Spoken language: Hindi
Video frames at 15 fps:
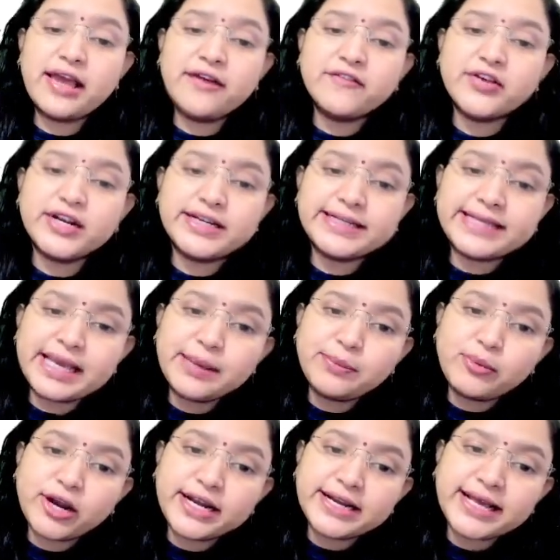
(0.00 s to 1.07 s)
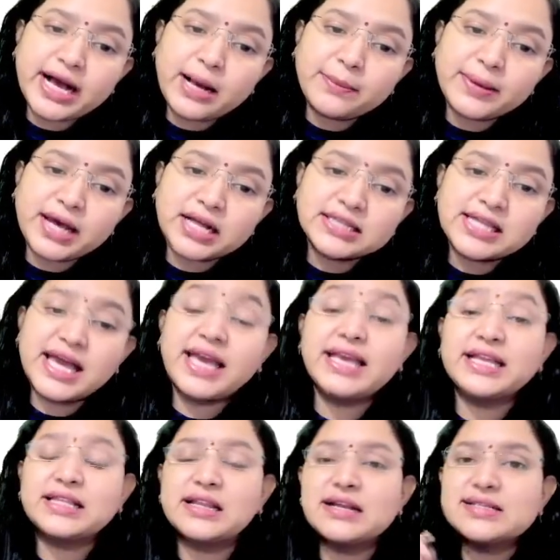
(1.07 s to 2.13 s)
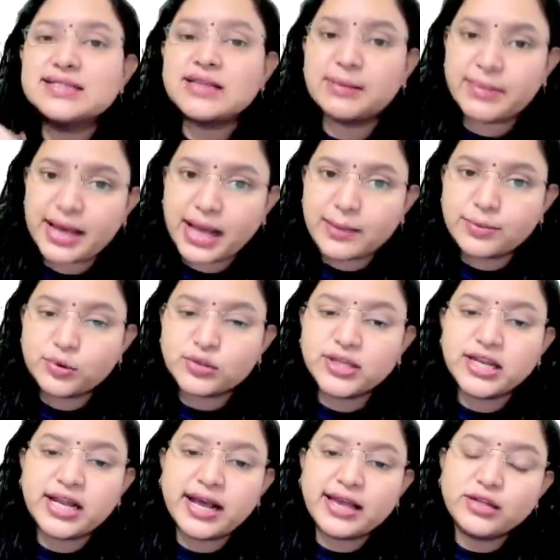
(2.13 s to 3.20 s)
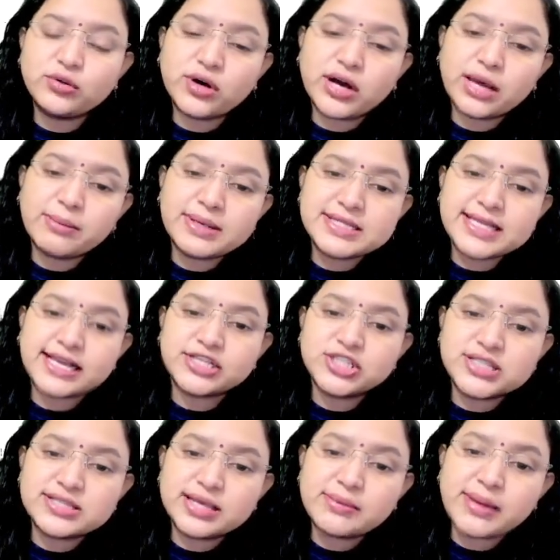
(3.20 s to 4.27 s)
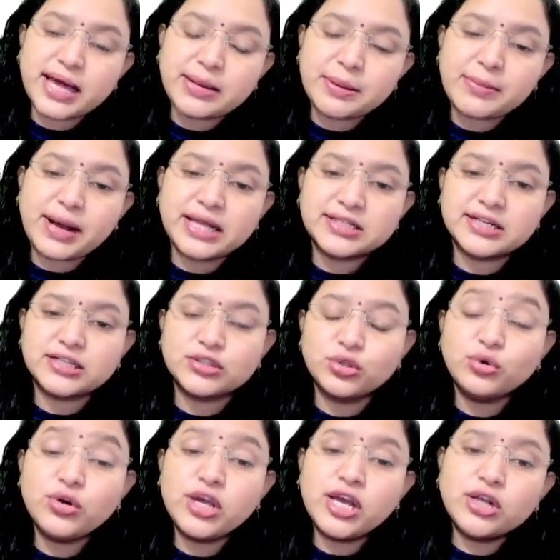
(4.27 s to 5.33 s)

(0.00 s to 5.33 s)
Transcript: फिर डी पॉइंट यहाँ पे आता है कितना समय आपको देना है तो अगर मैं सेक्शंस के बारे में बात करती हूँ